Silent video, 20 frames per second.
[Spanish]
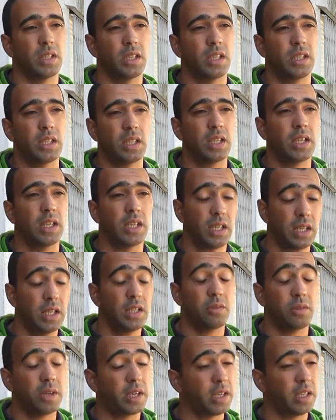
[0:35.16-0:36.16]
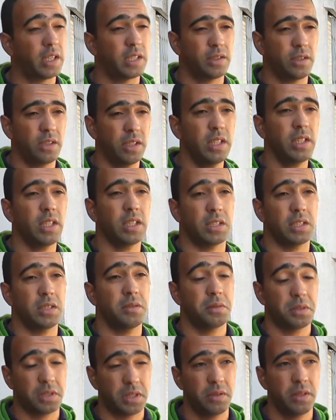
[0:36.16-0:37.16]
es lindo, una generación linda,
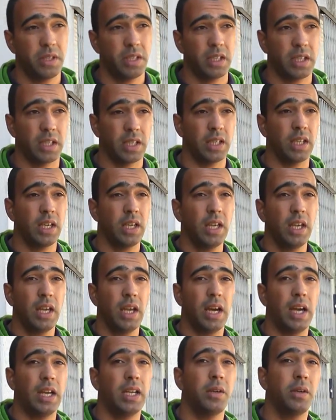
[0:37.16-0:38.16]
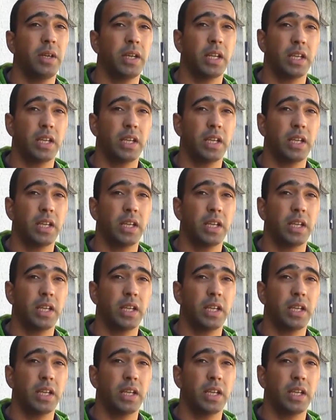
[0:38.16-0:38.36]
si, si bien a nivel